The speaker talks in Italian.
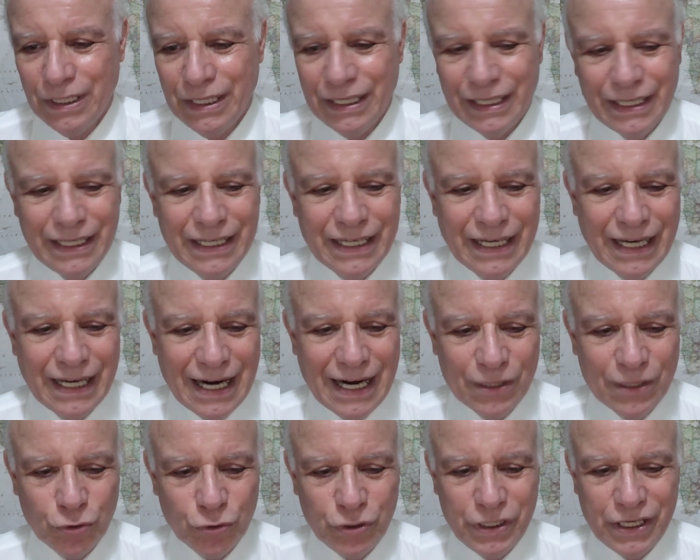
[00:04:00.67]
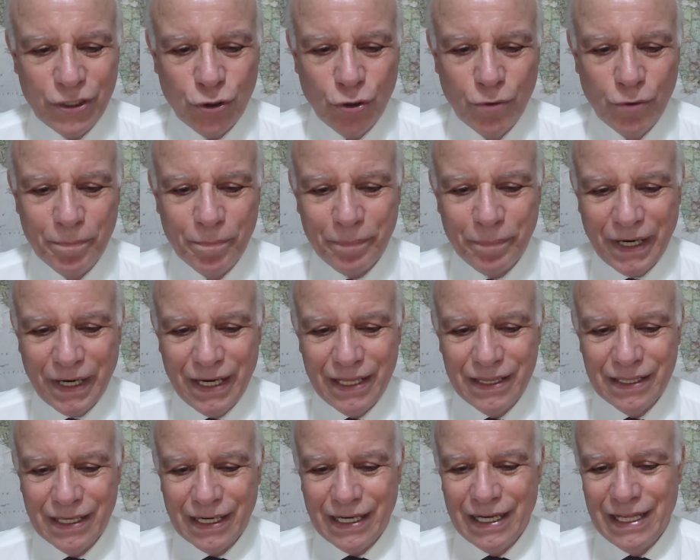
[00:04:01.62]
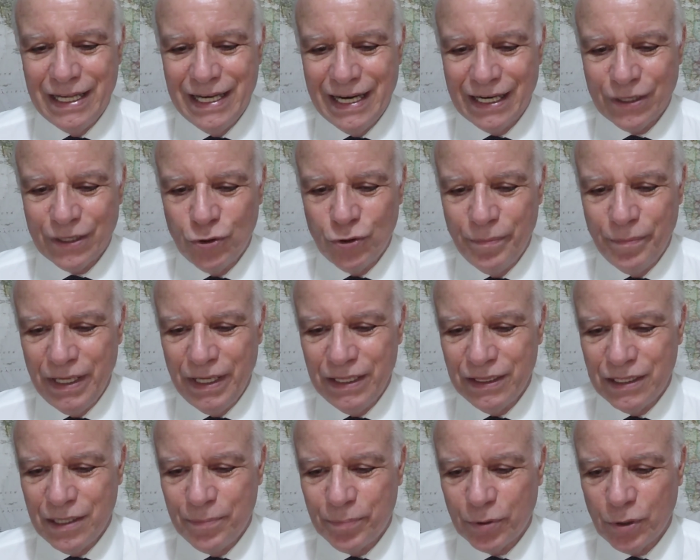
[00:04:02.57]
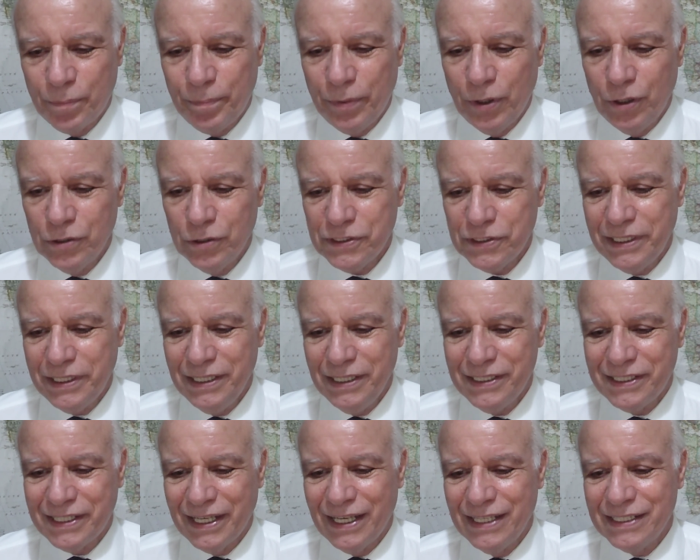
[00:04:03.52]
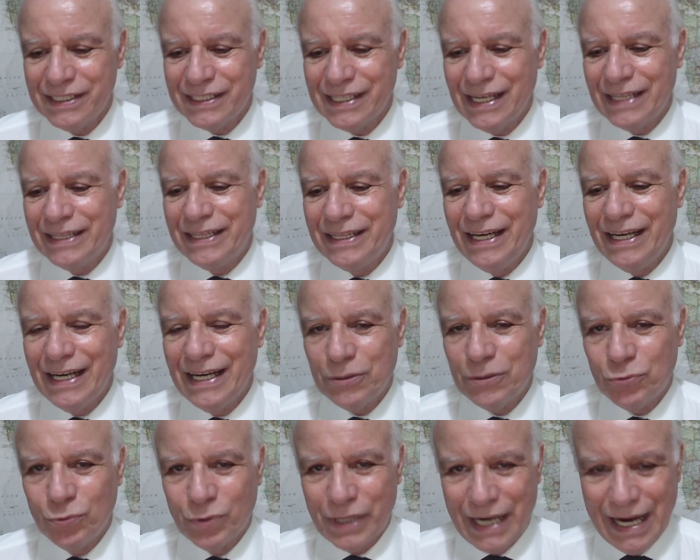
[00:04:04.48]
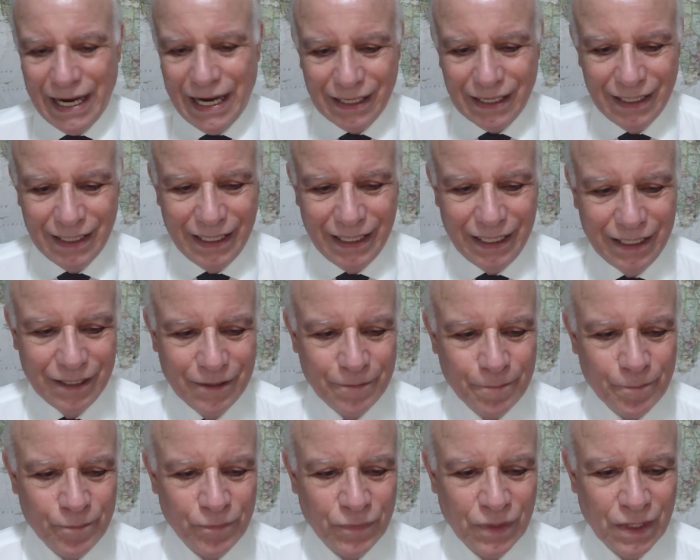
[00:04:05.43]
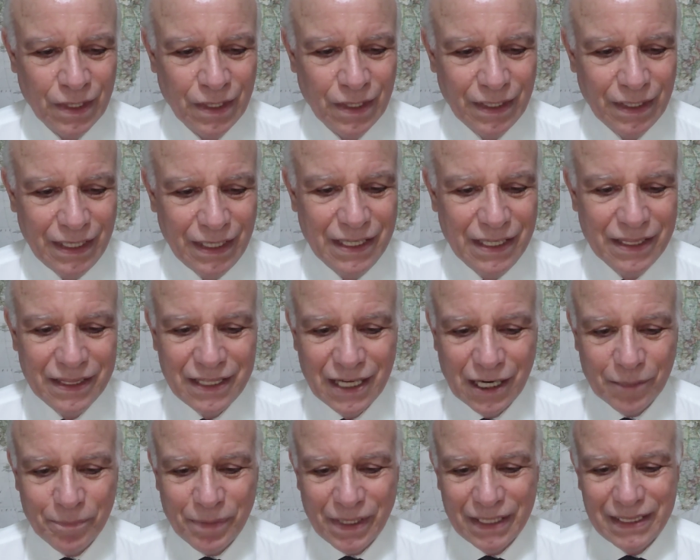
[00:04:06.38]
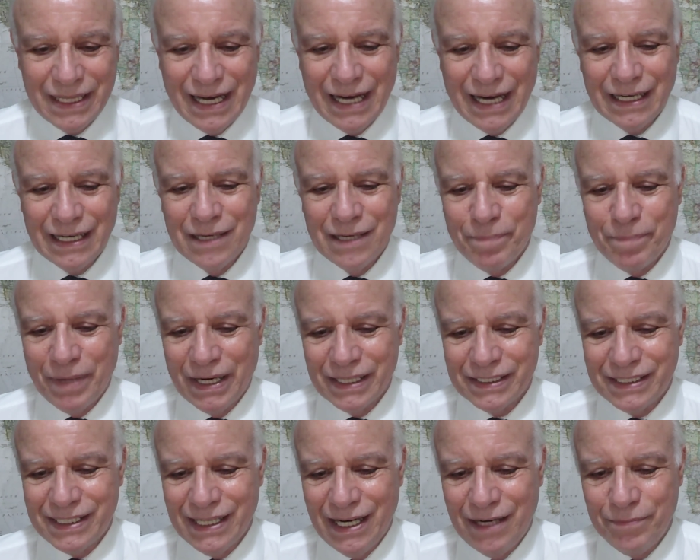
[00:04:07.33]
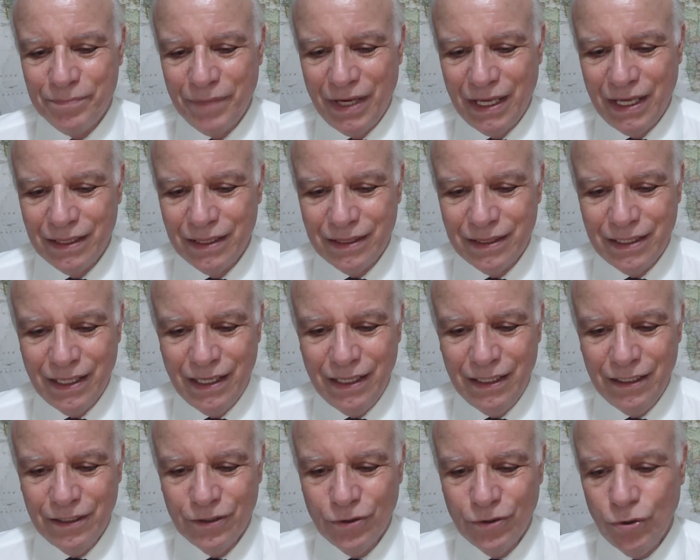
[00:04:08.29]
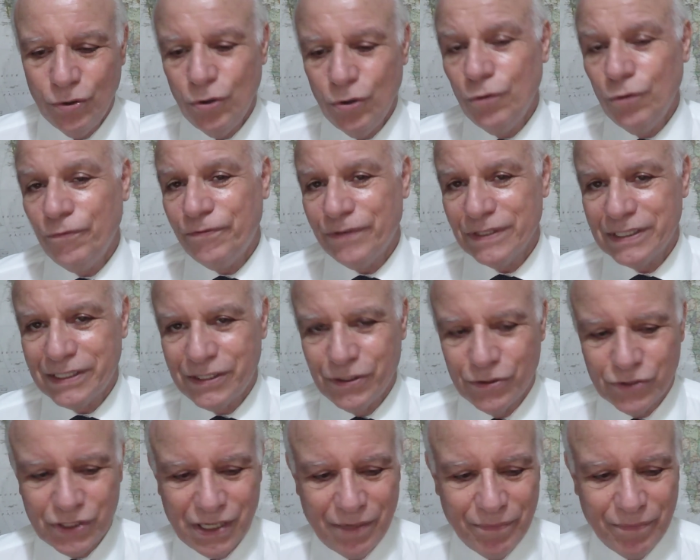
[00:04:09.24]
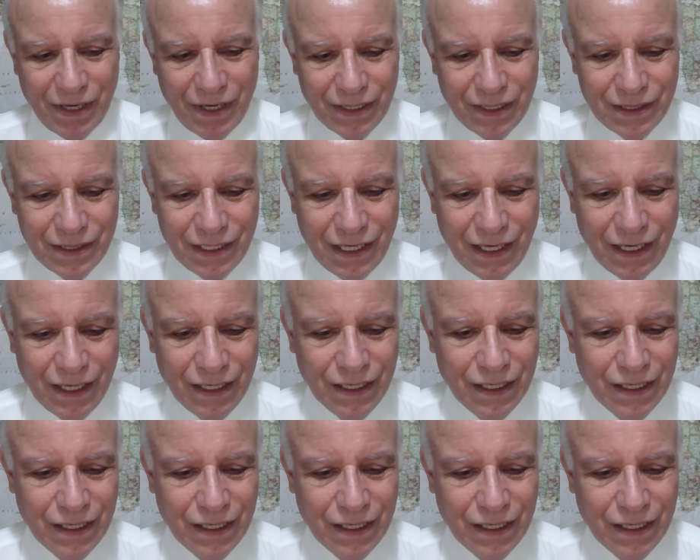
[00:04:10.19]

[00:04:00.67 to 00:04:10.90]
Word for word: in grado di comprendere gli argomenti proposti senza denaturarli, interpretarli parzialmente o faziosamente,